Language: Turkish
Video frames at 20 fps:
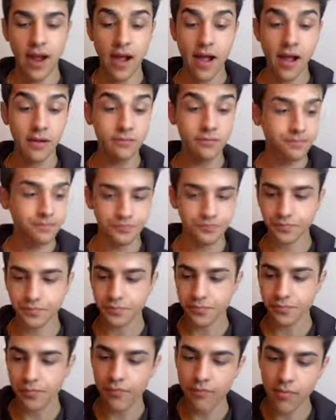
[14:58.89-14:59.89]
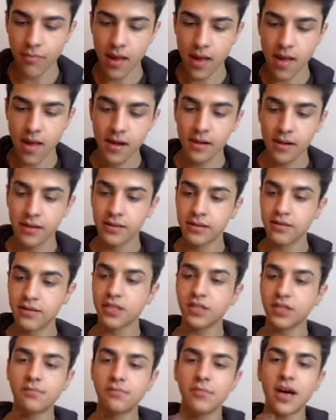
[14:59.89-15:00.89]
Hemen.
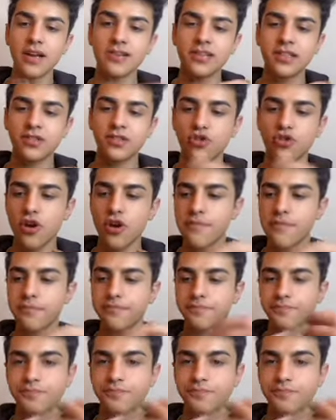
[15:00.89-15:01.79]
Şimdi marker diyor.